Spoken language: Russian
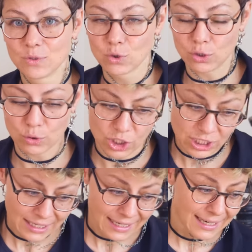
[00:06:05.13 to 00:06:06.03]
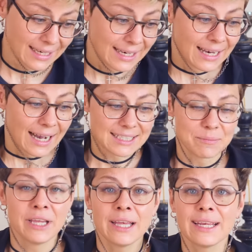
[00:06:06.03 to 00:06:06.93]
Ну что ж, а
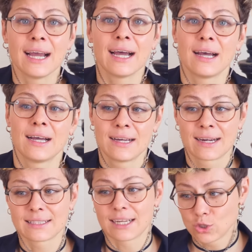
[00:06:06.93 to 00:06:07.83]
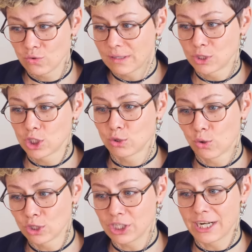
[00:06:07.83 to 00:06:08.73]
теперь я расскажу вам,
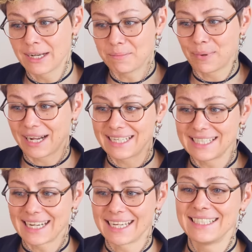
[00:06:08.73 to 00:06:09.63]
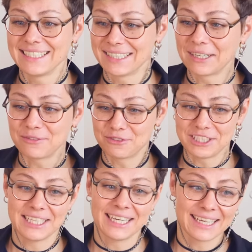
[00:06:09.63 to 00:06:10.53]
что же происходило
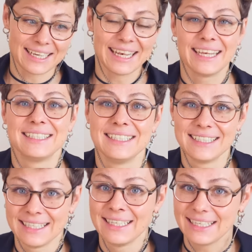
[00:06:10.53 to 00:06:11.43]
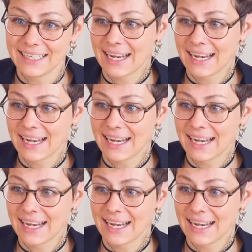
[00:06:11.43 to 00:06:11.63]
все эти дни и